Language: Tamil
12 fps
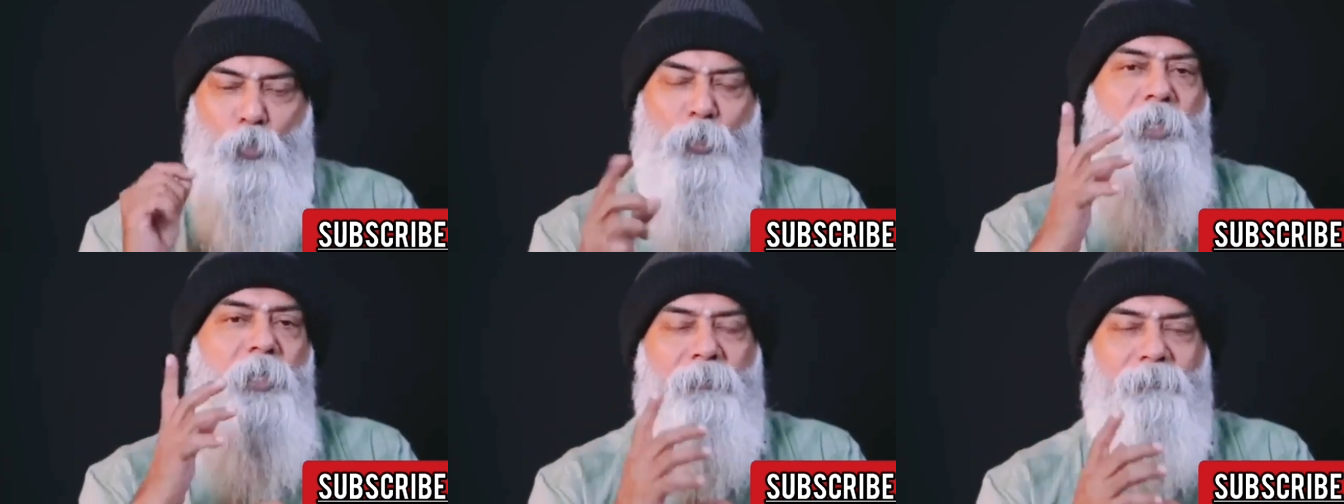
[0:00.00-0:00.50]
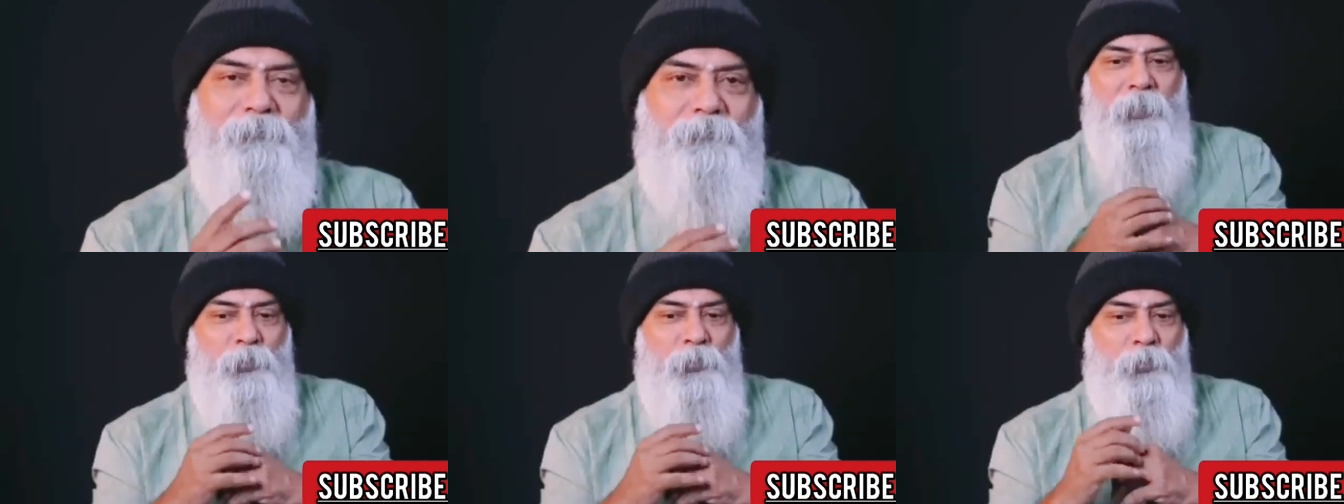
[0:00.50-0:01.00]
குறுக்கீடு
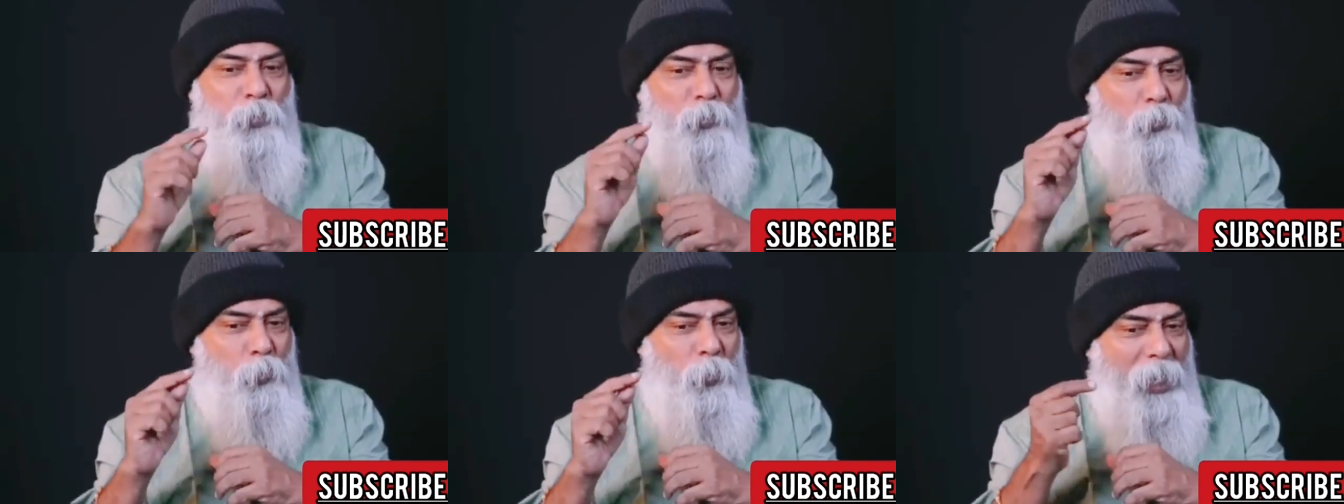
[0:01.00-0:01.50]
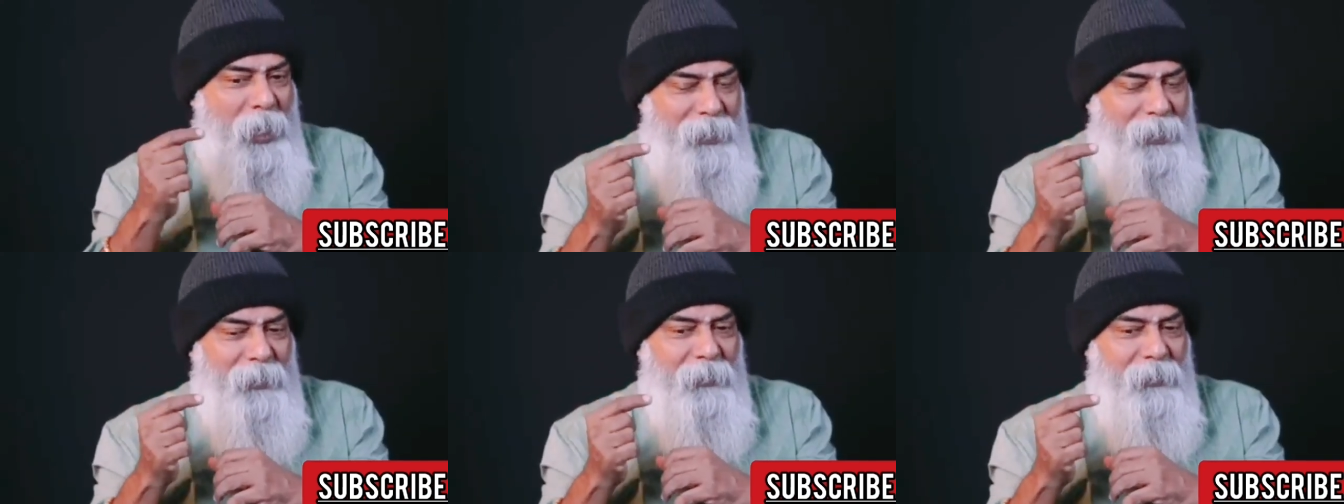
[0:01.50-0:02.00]
ஸோ உங்களை
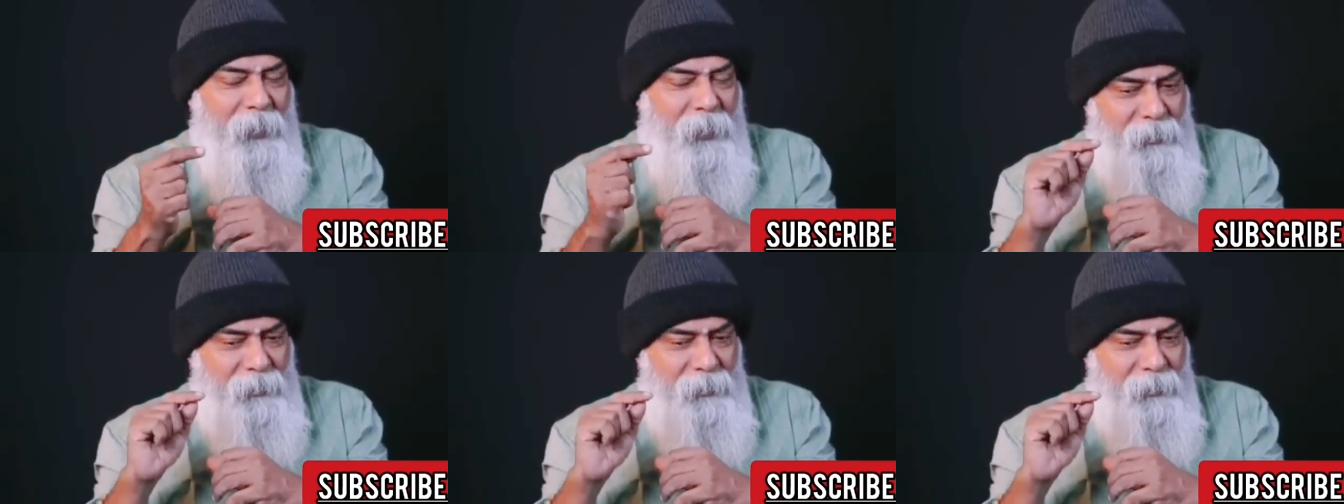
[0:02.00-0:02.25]
அடிக்குது